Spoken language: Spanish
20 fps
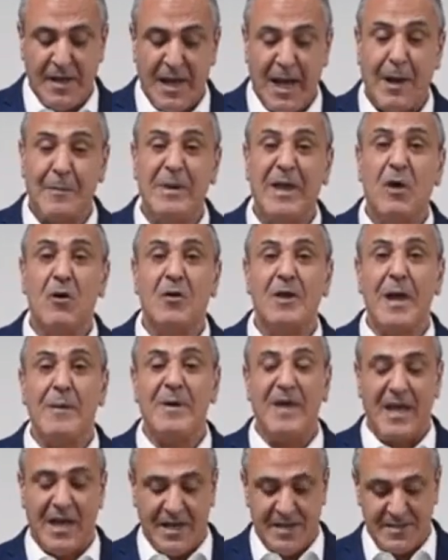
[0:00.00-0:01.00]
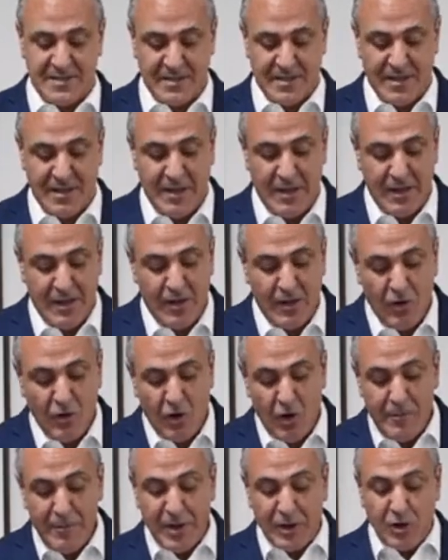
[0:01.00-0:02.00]
Amigos y amigas,
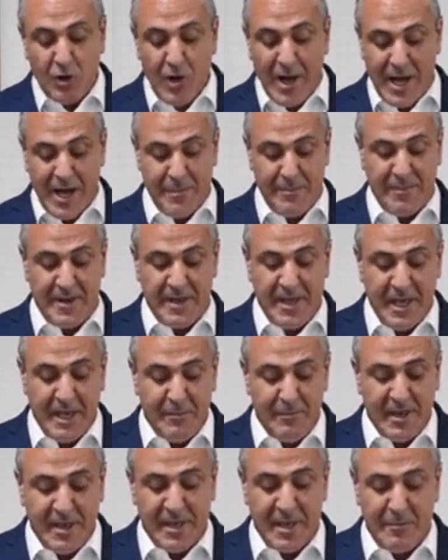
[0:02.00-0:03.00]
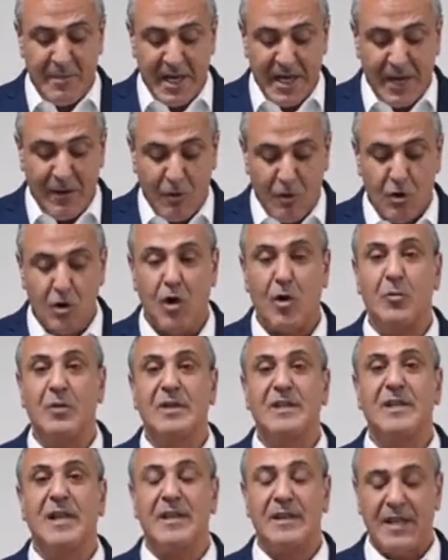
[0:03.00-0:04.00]
hoy me toca despedirme de mi labor como
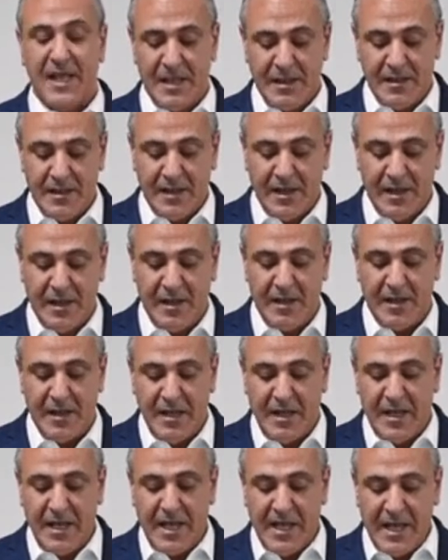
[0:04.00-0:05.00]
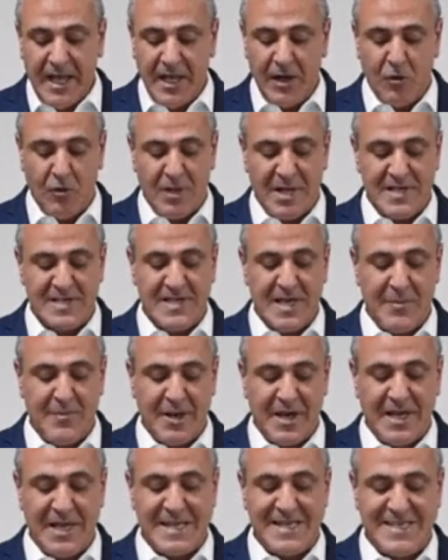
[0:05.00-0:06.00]
intendente y quiero que
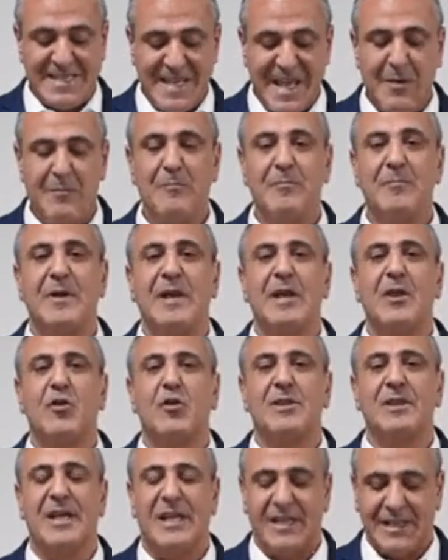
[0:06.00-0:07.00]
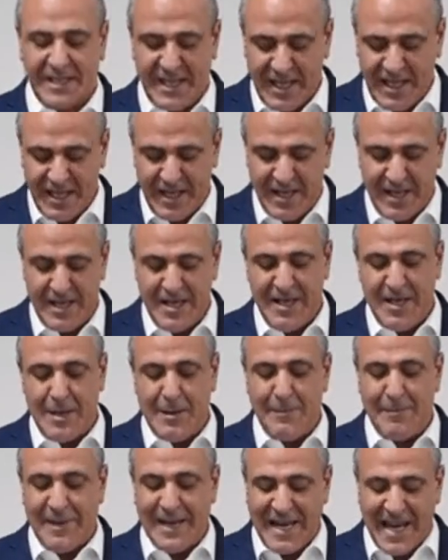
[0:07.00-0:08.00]
sepan que siempre y donde esté
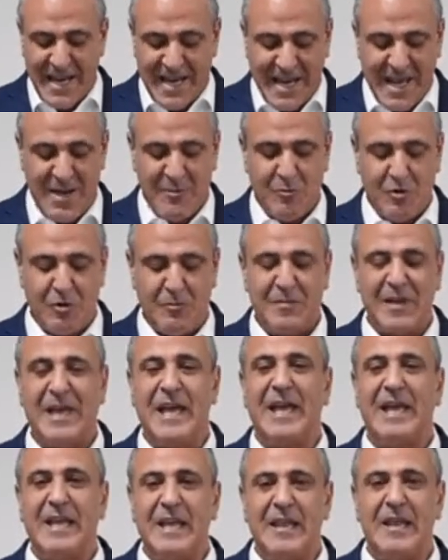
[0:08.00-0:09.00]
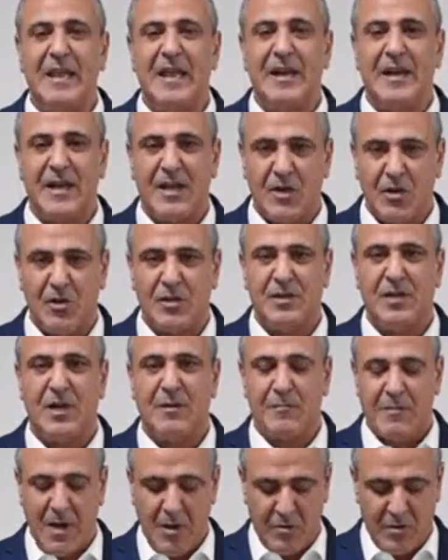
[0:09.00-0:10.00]
velaré por mi querida región del
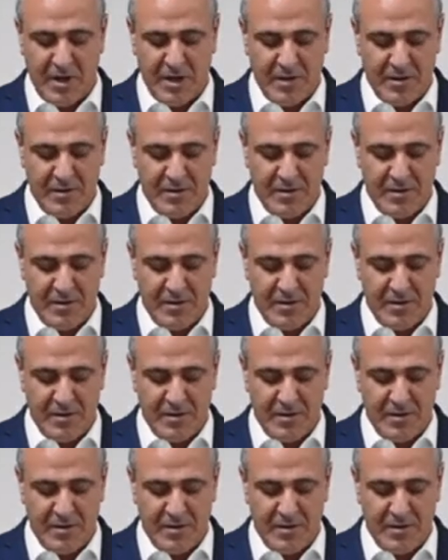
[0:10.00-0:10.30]
Maule.